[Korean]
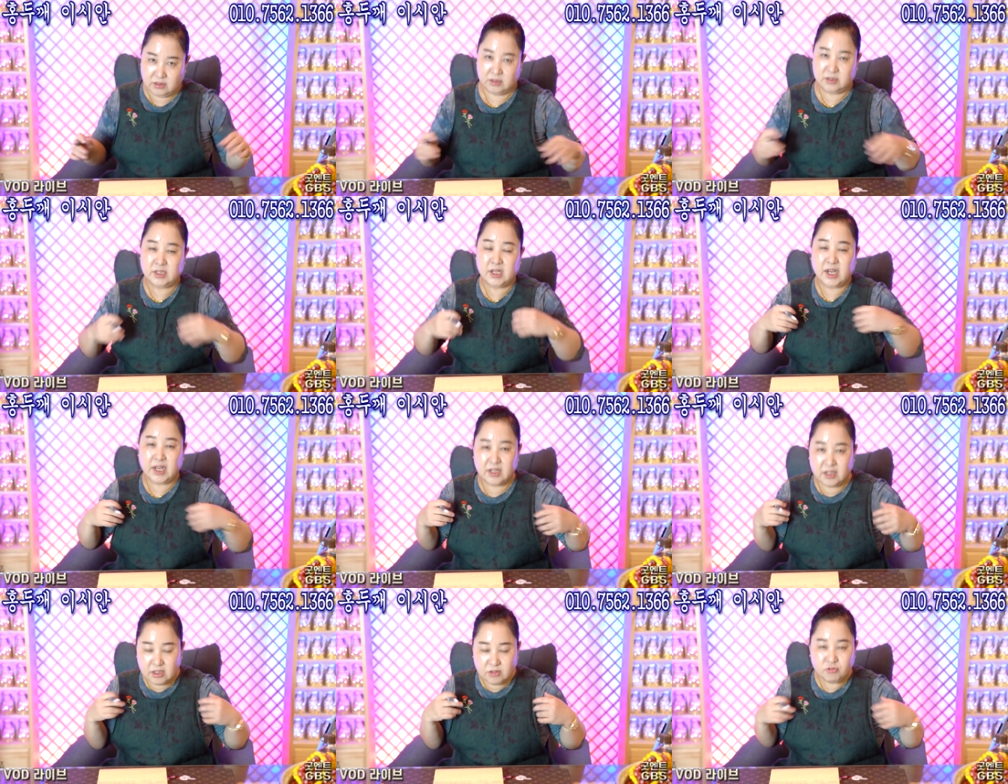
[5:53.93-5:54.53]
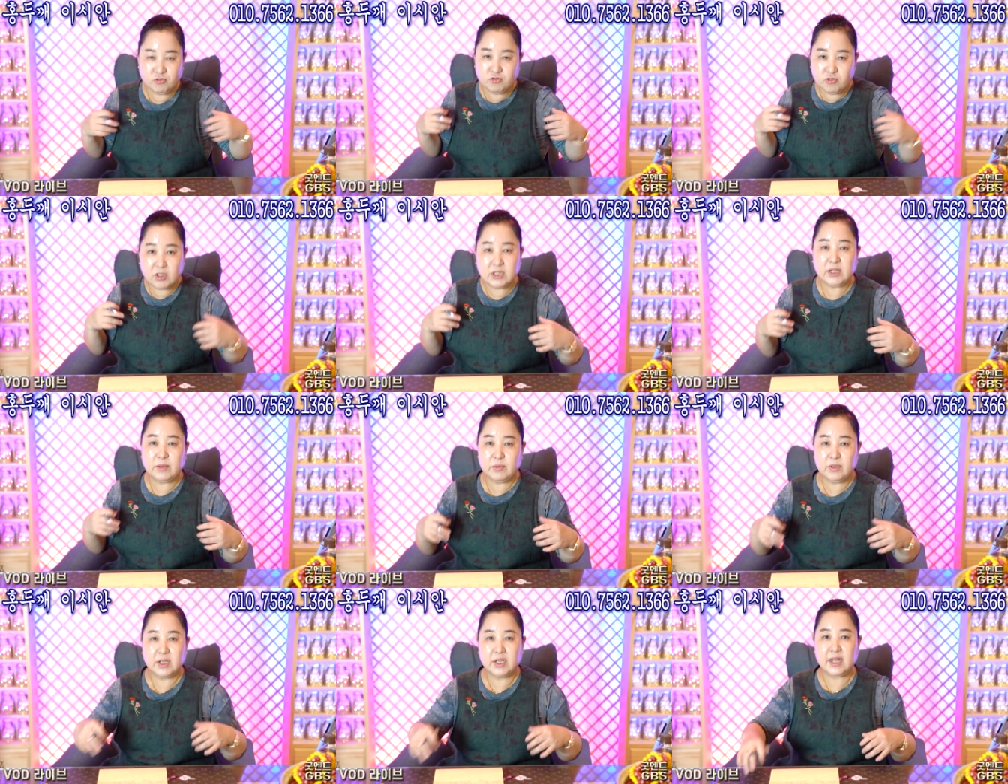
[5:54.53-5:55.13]
제가 이렇게
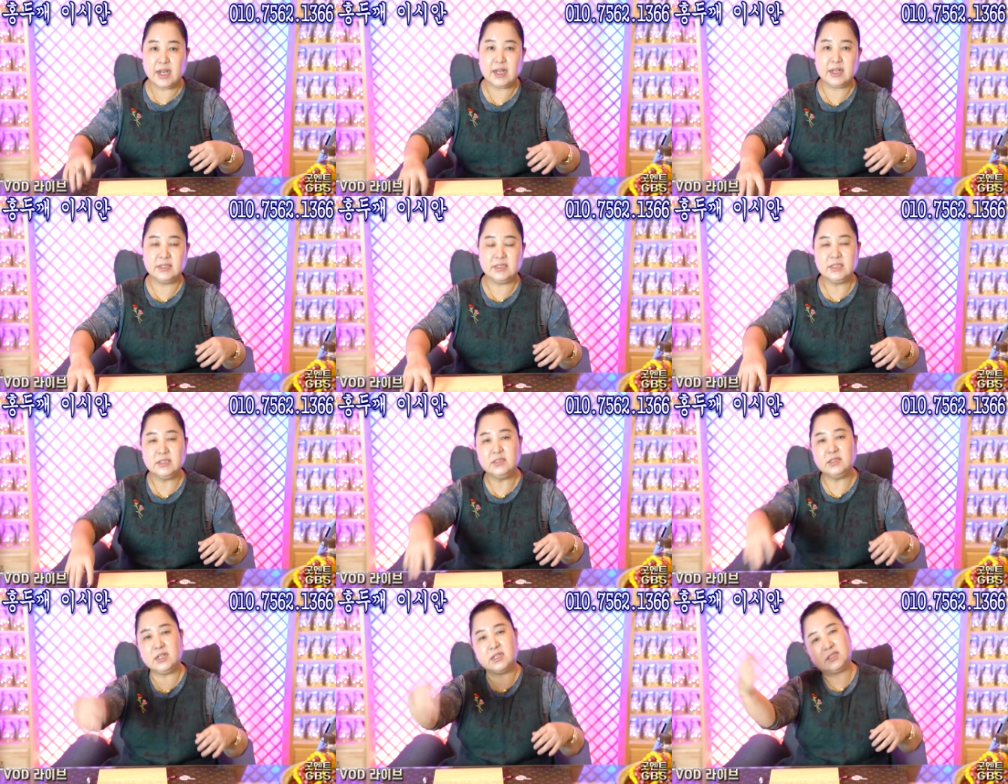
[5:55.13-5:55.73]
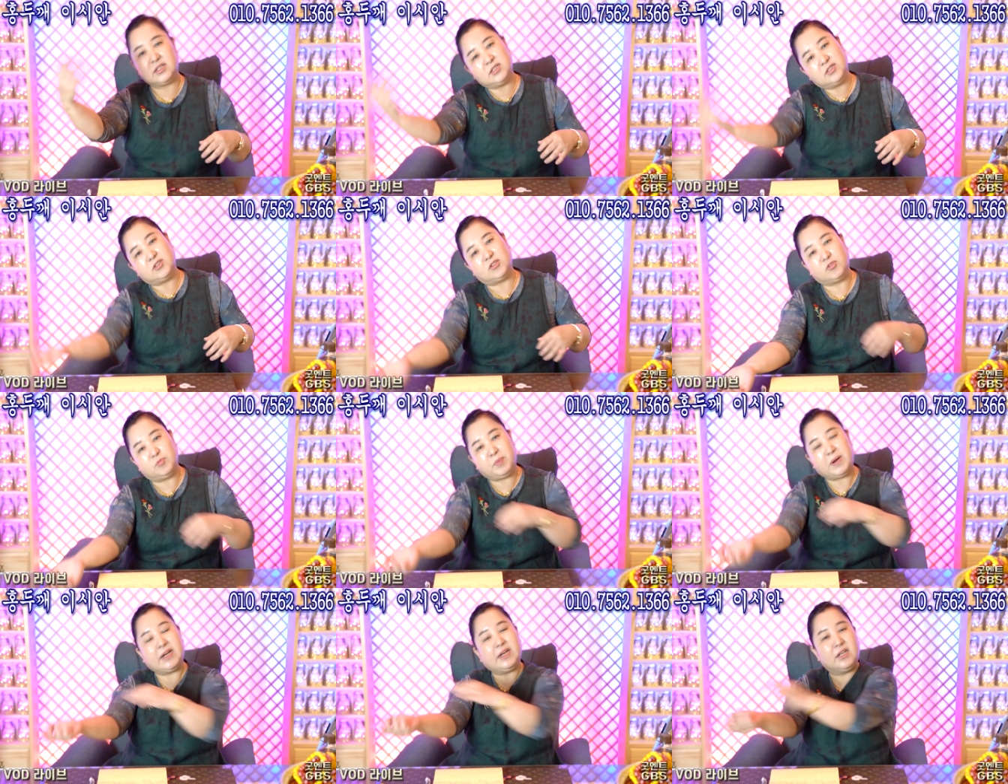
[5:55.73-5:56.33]
뚱뚱하다 보니까 싱글에서
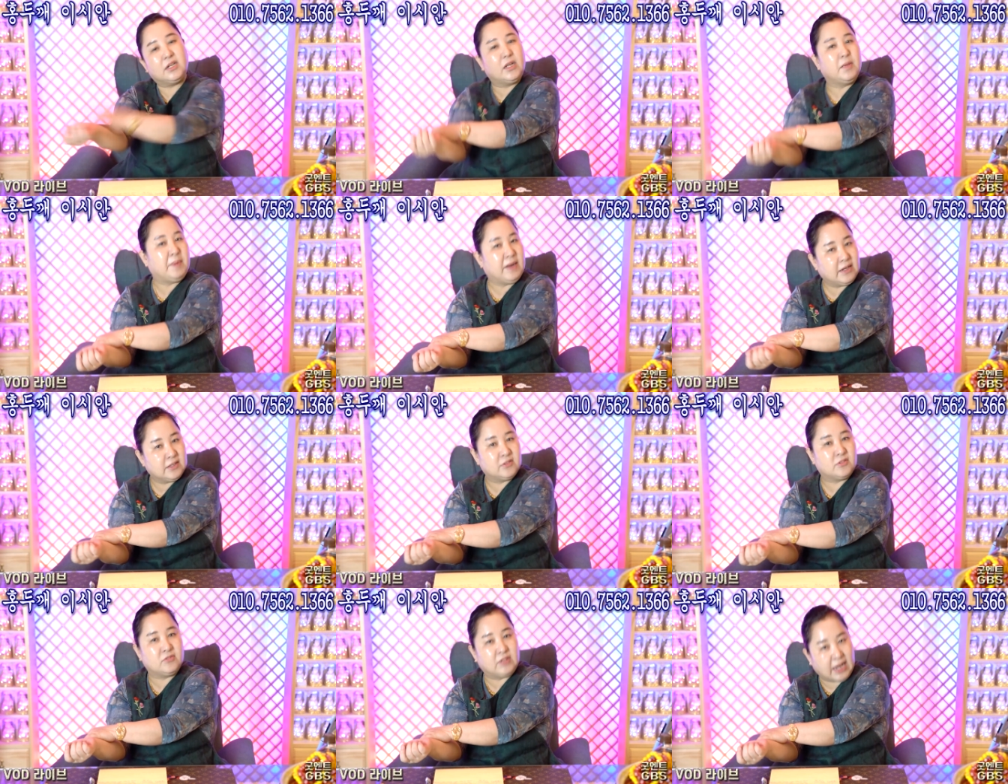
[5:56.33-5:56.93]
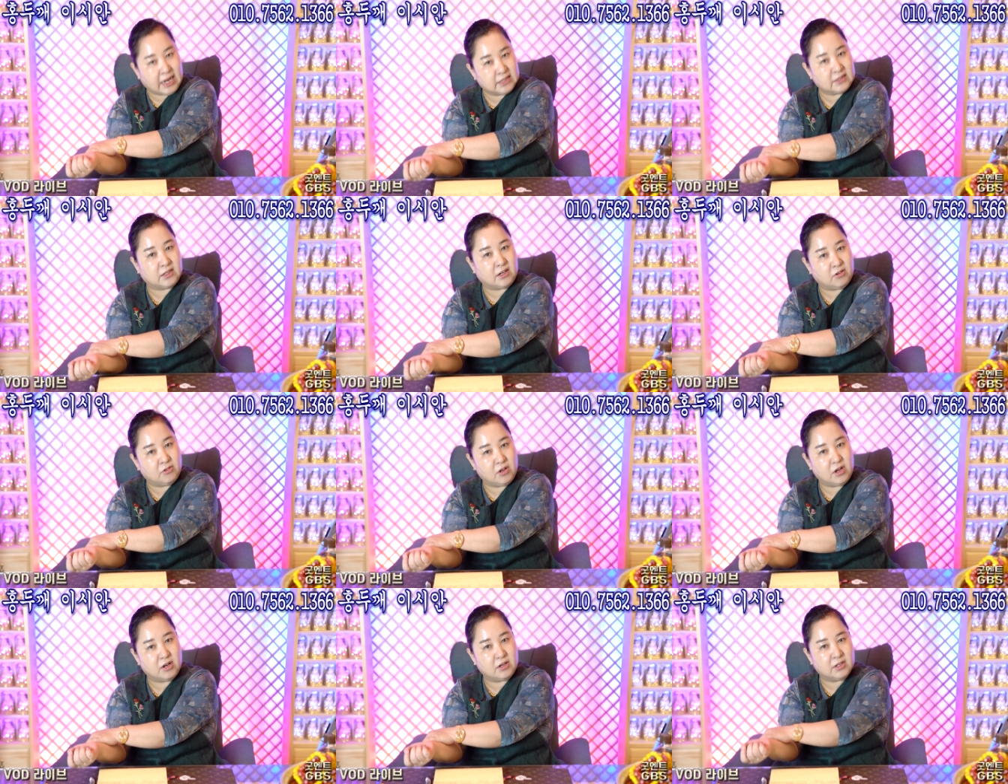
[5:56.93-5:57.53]
있어도 팔이 이렇게 바깥으로
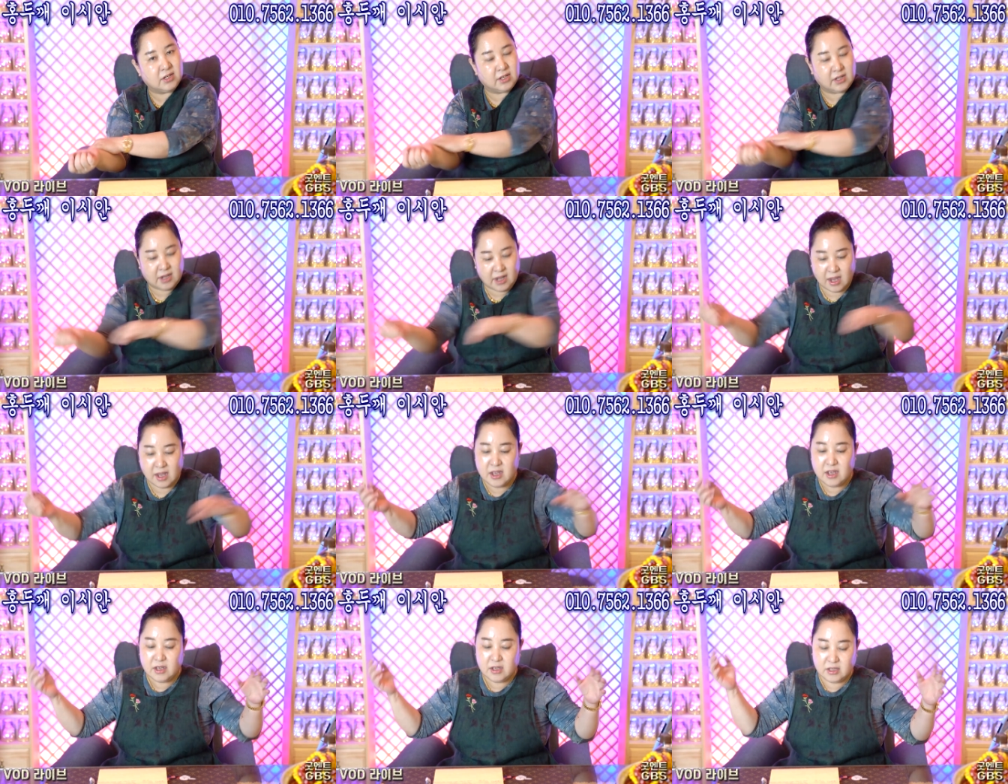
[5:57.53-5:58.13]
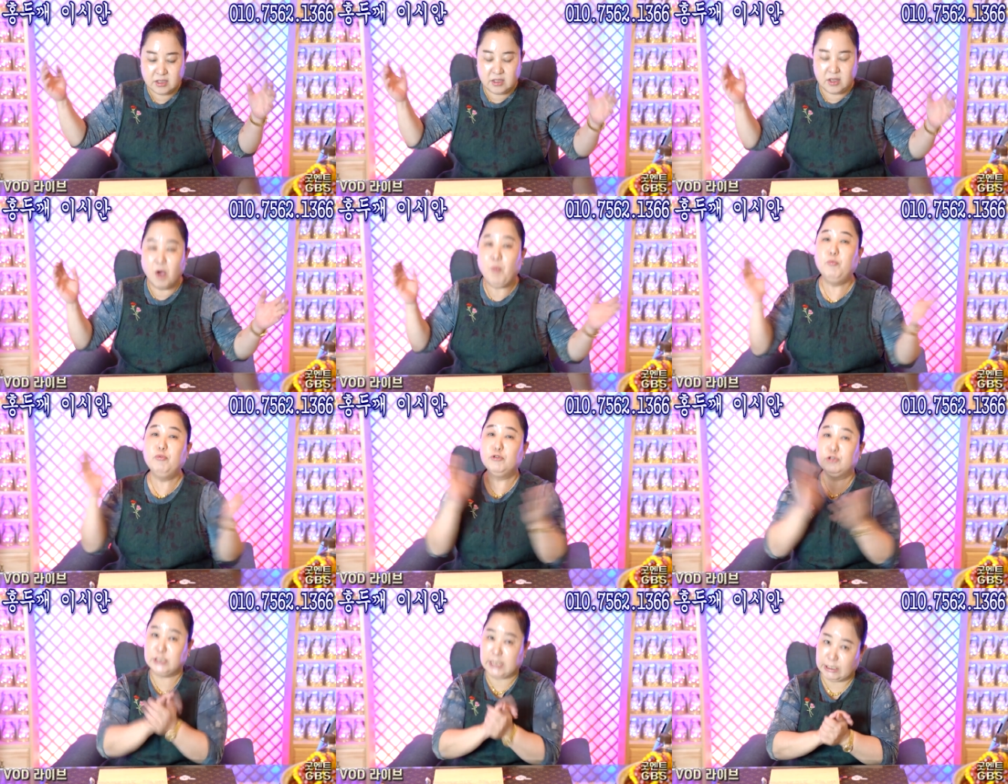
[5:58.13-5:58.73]
나가더라고요. 네, 그러니까 네, 그렇죠.
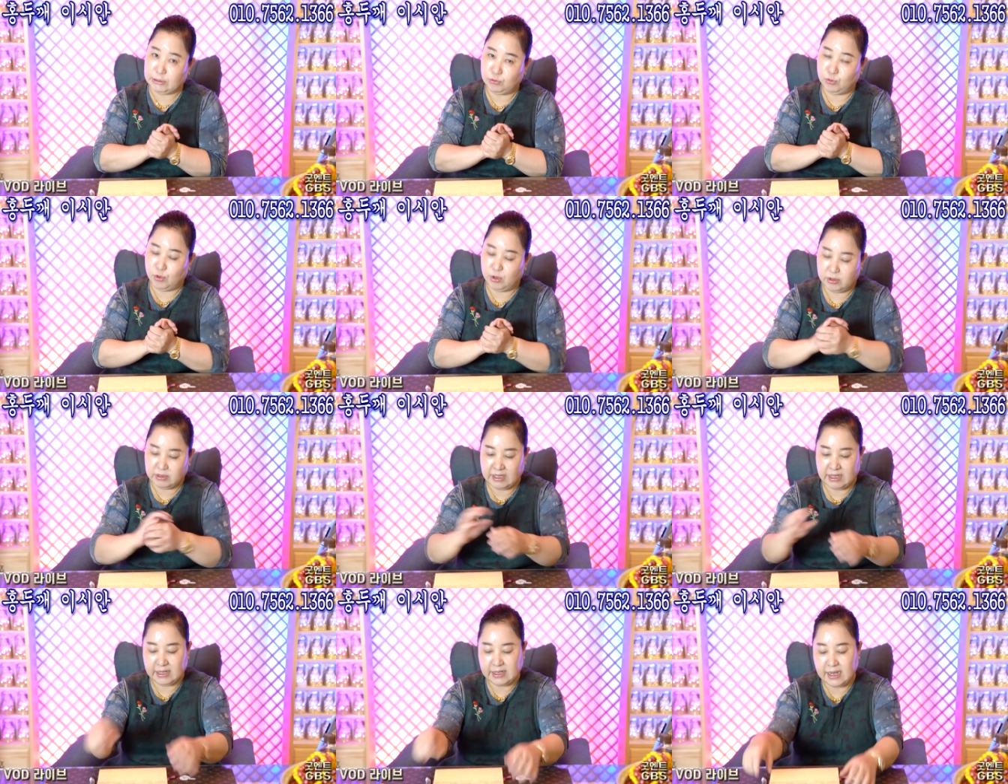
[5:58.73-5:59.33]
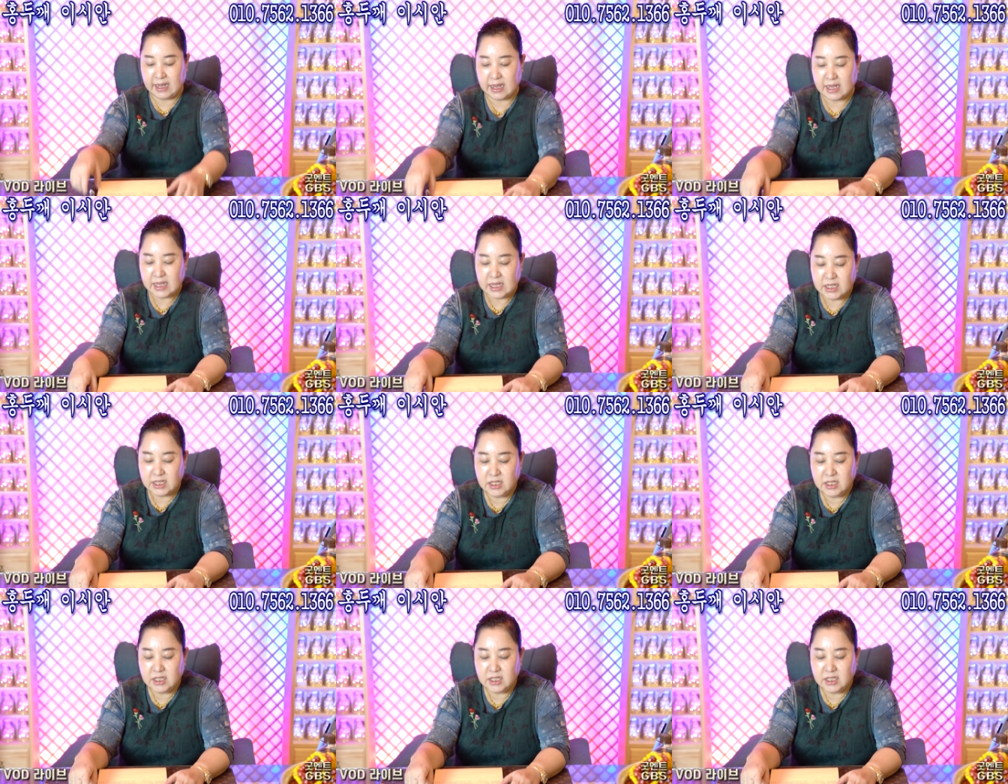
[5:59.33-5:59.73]
옆으로 자도 그러니까 네.